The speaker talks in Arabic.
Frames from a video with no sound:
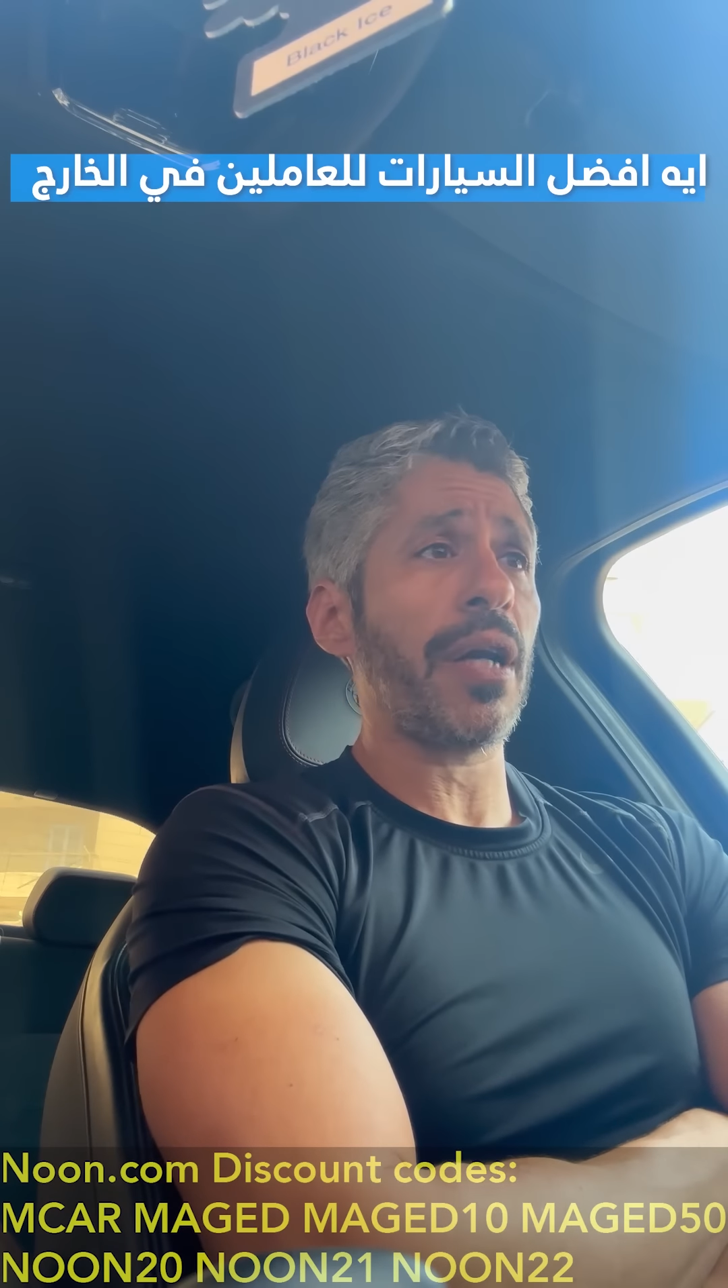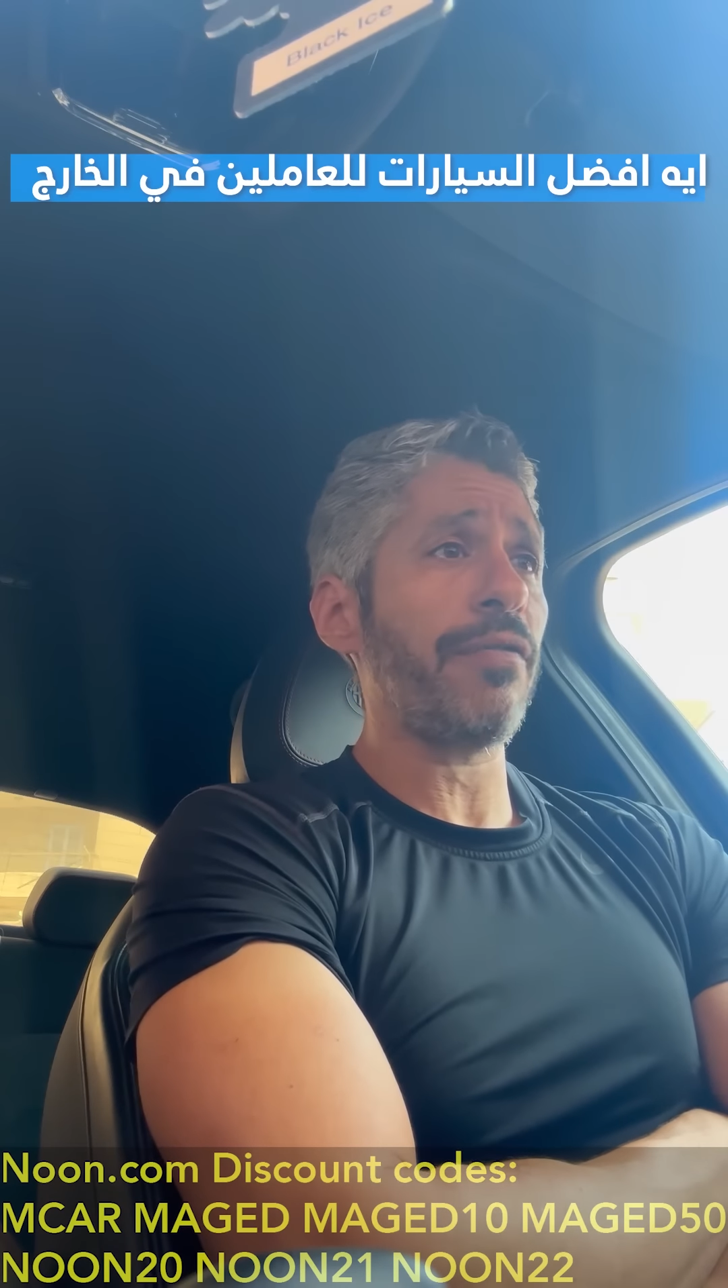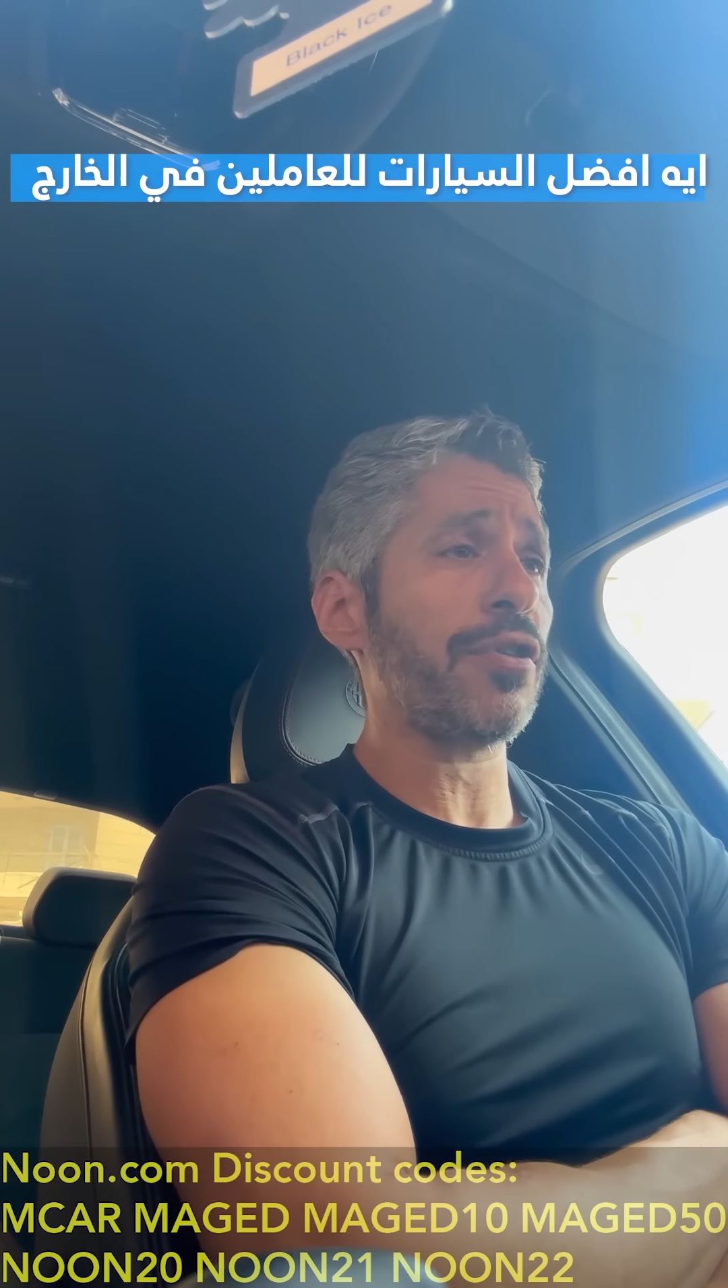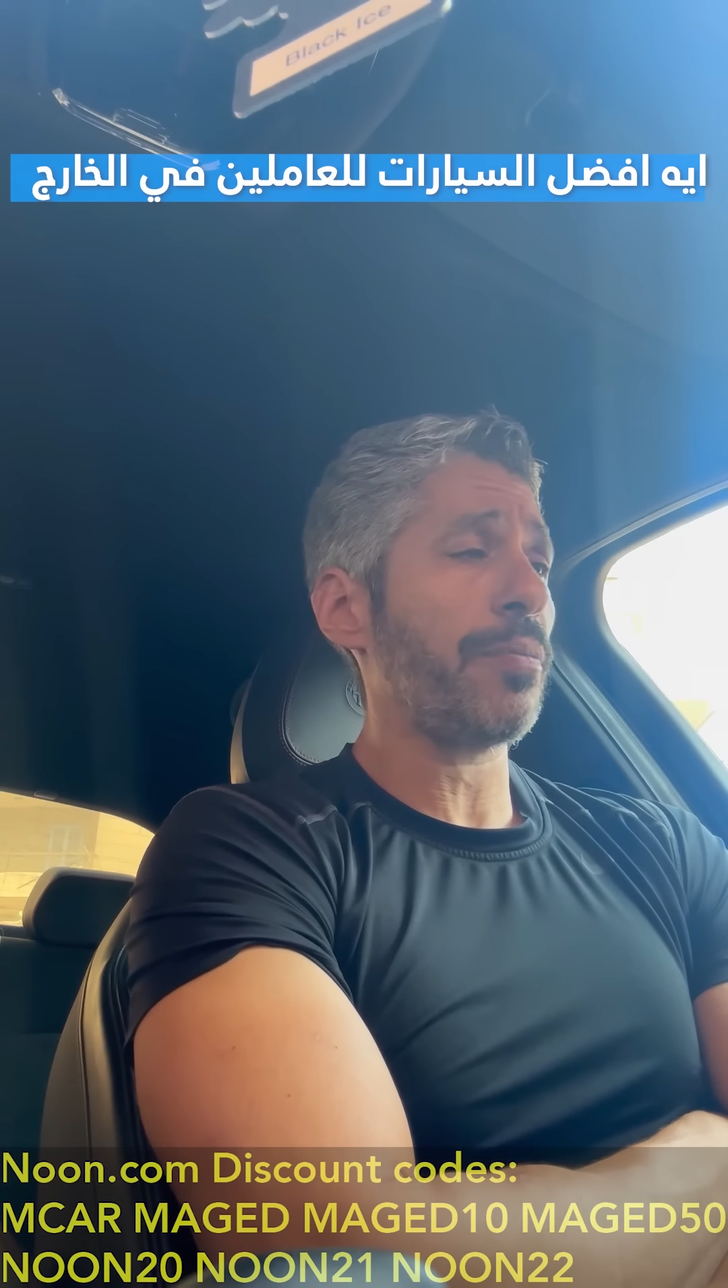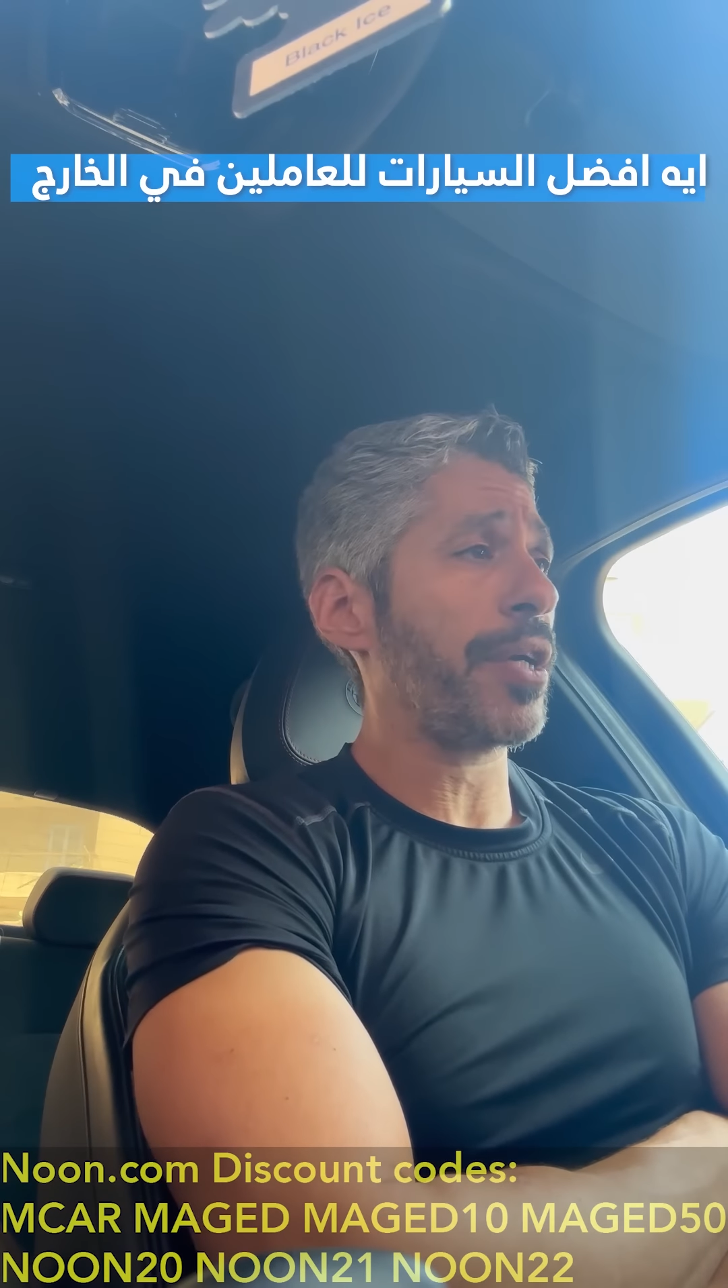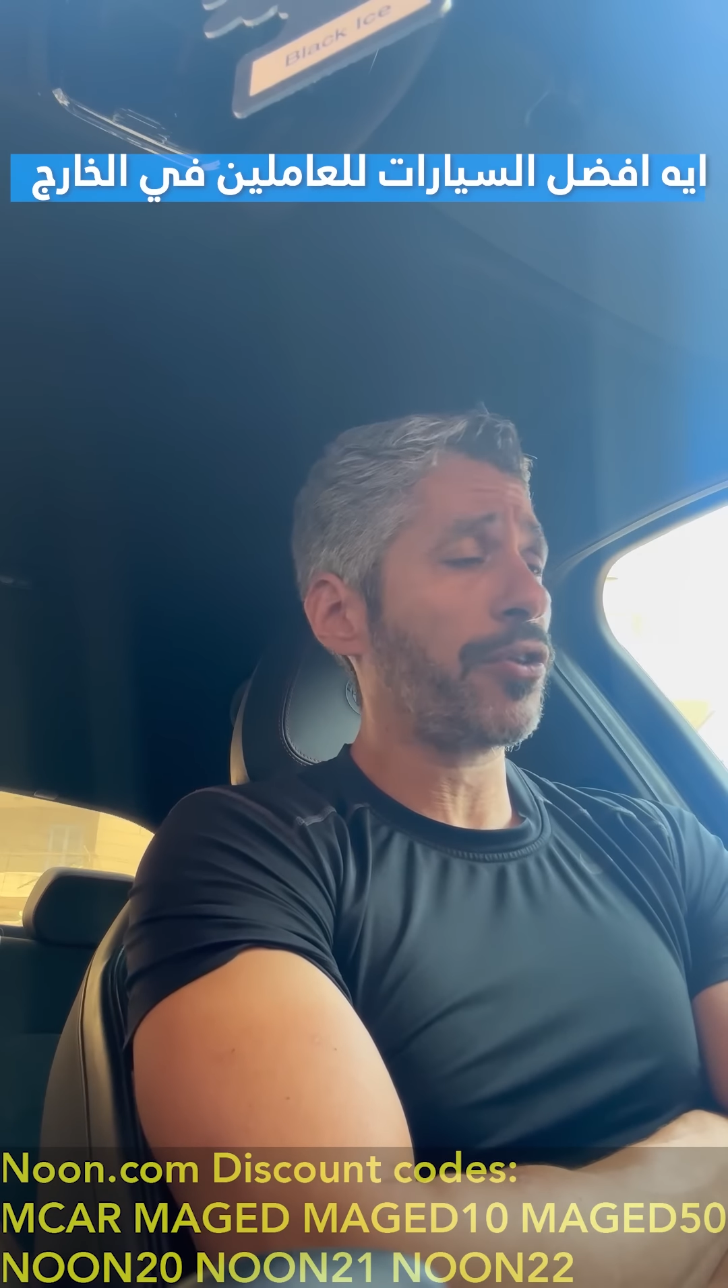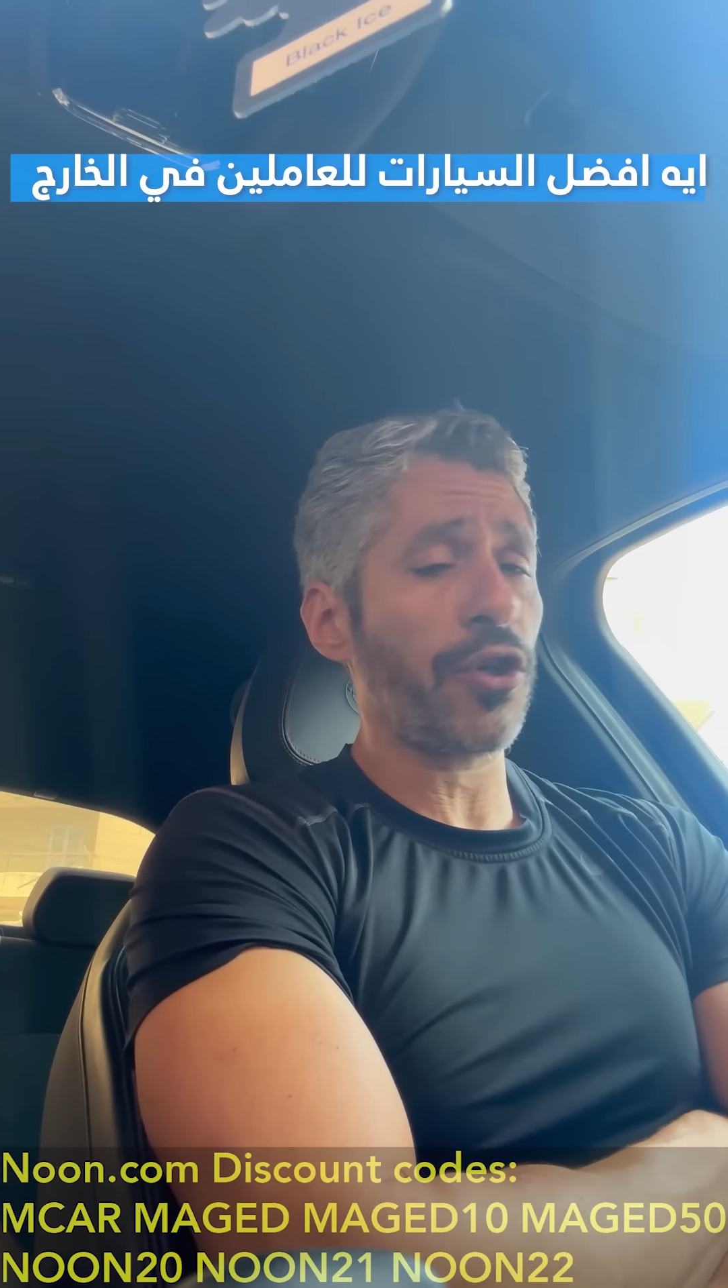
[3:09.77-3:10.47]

ال 1600